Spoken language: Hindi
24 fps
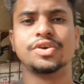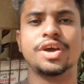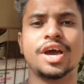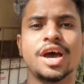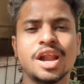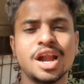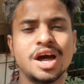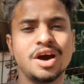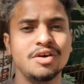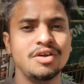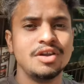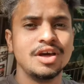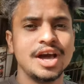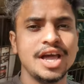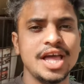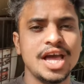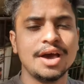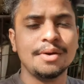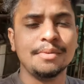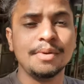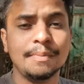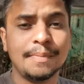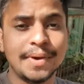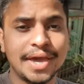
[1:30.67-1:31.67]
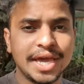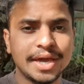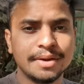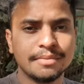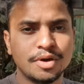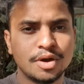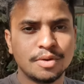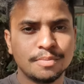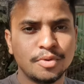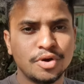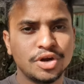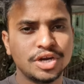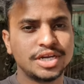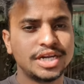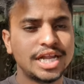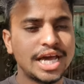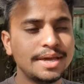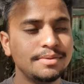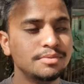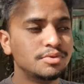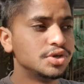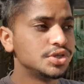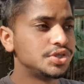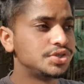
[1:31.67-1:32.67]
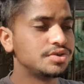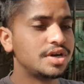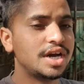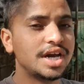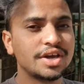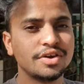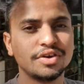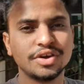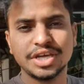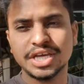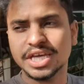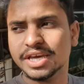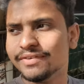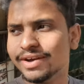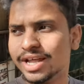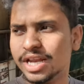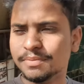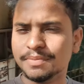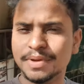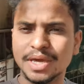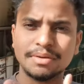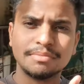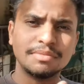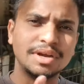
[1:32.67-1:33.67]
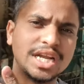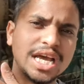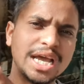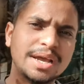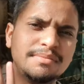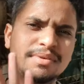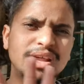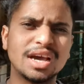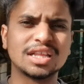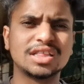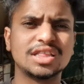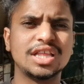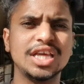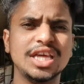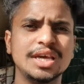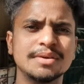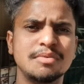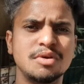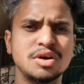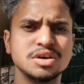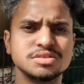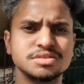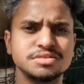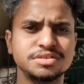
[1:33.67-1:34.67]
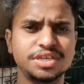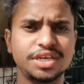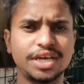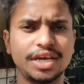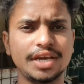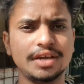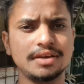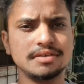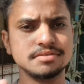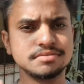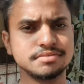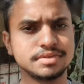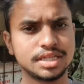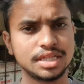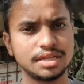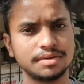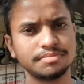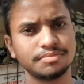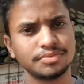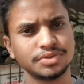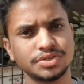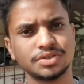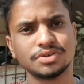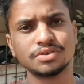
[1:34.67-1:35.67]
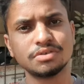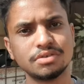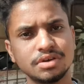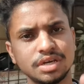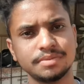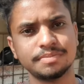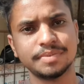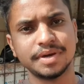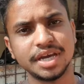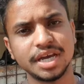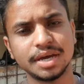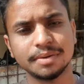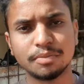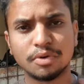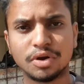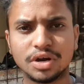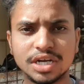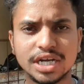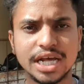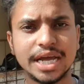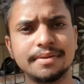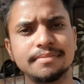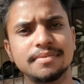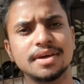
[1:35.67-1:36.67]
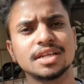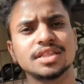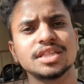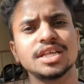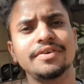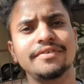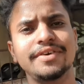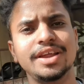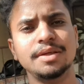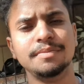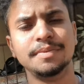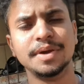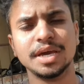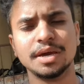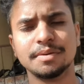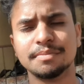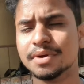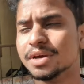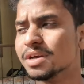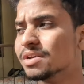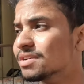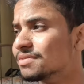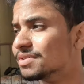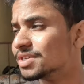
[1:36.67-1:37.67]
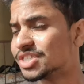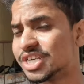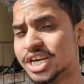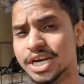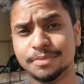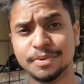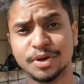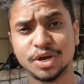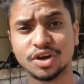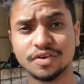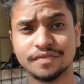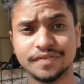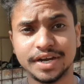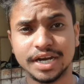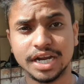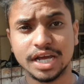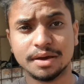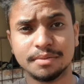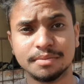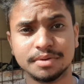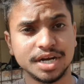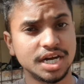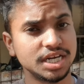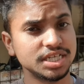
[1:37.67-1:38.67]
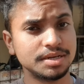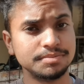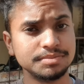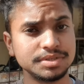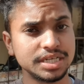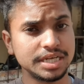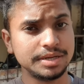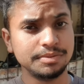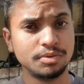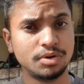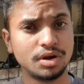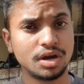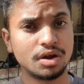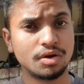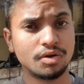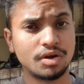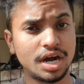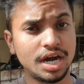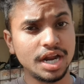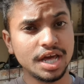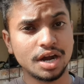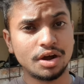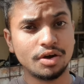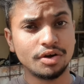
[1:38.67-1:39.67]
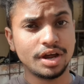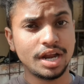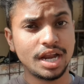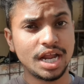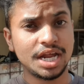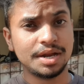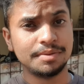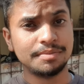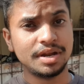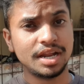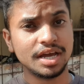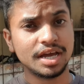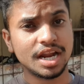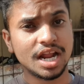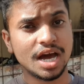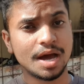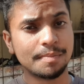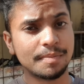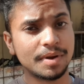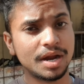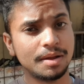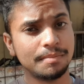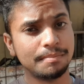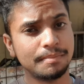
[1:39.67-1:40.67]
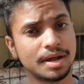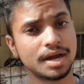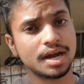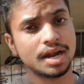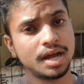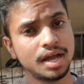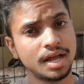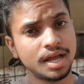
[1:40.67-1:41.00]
गया राहुल गया अभी बैंक में और बहुत टाइम हो चुका क्योंकि ये वाली बैंक में टाइम लगता ही है बॉस ये मतलब बुजुर्गों की बैंक है बहुत टाइम लगता है वाले बैंक में स्टेट बैंक ऑफ इंडिया में कसम सही बोल रहा हूँ खड़े रहोगे लाइन में लेकिन आपका नंबर